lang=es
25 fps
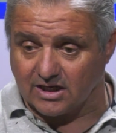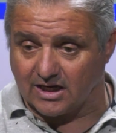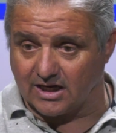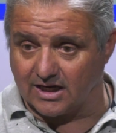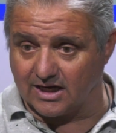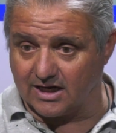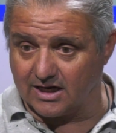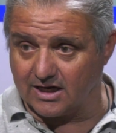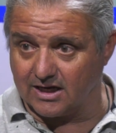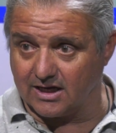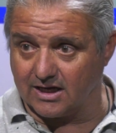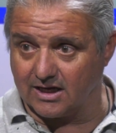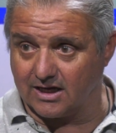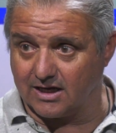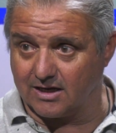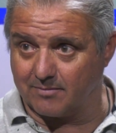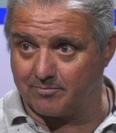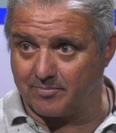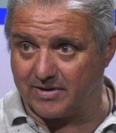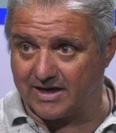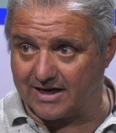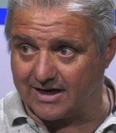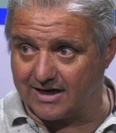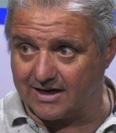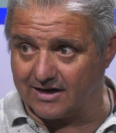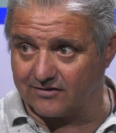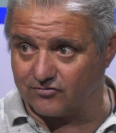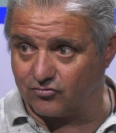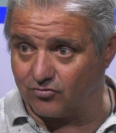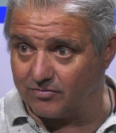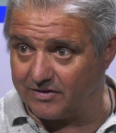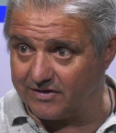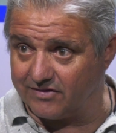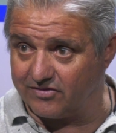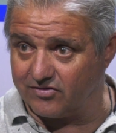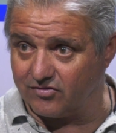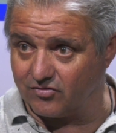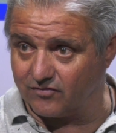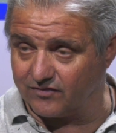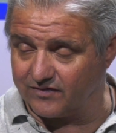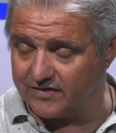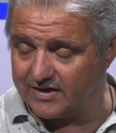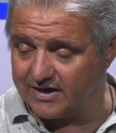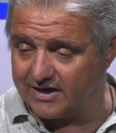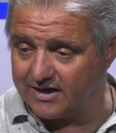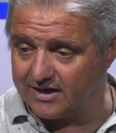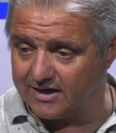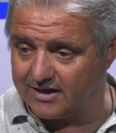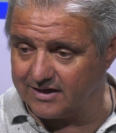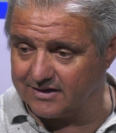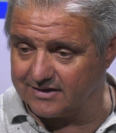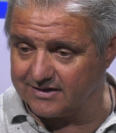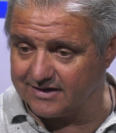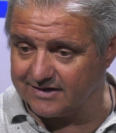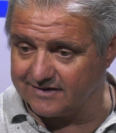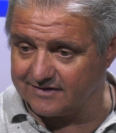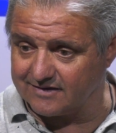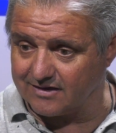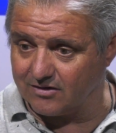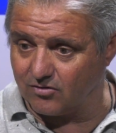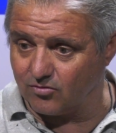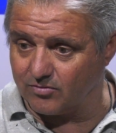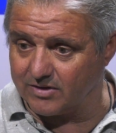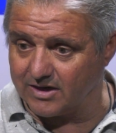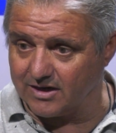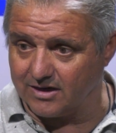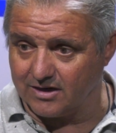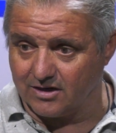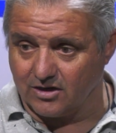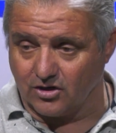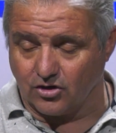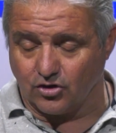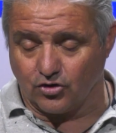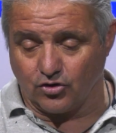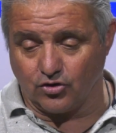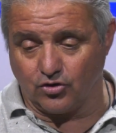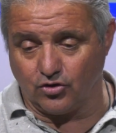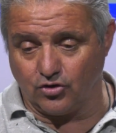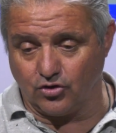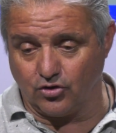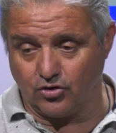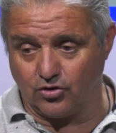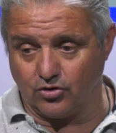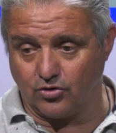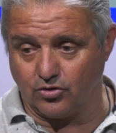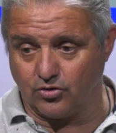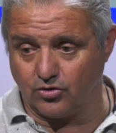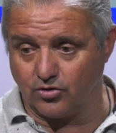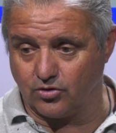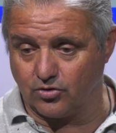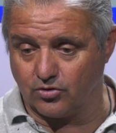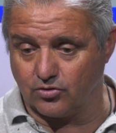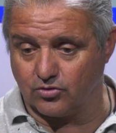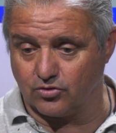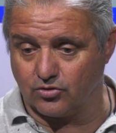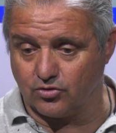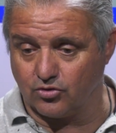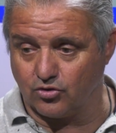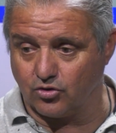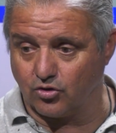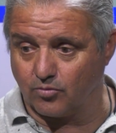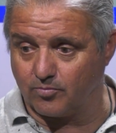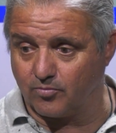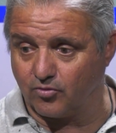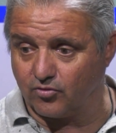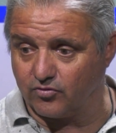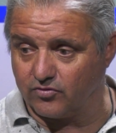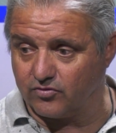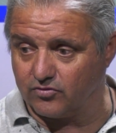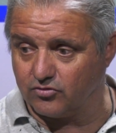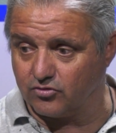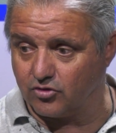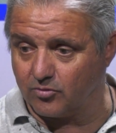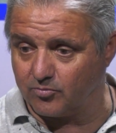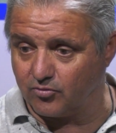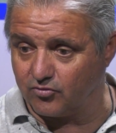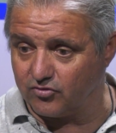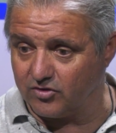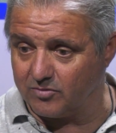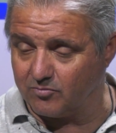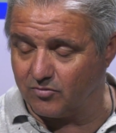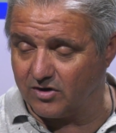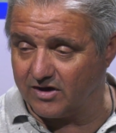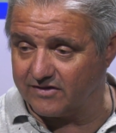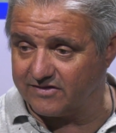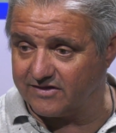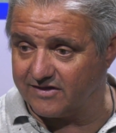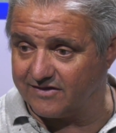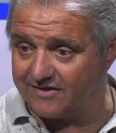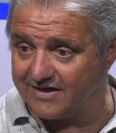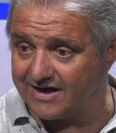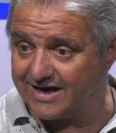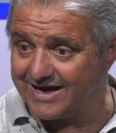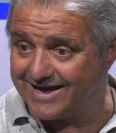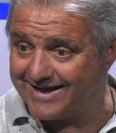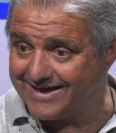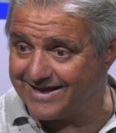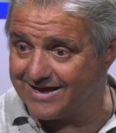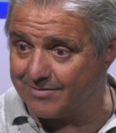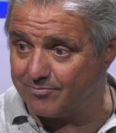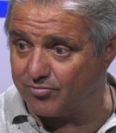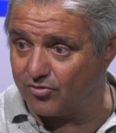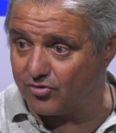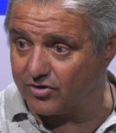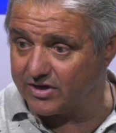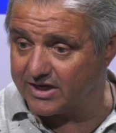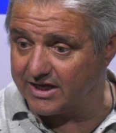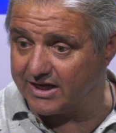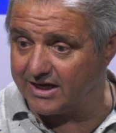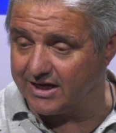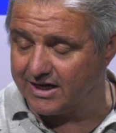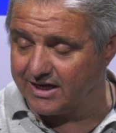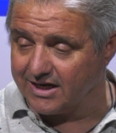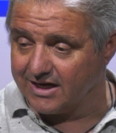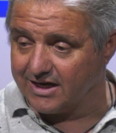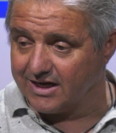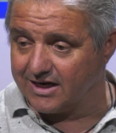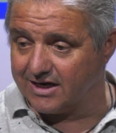para la subvención de, esta obra mm, no, pudimos acceder a ella porque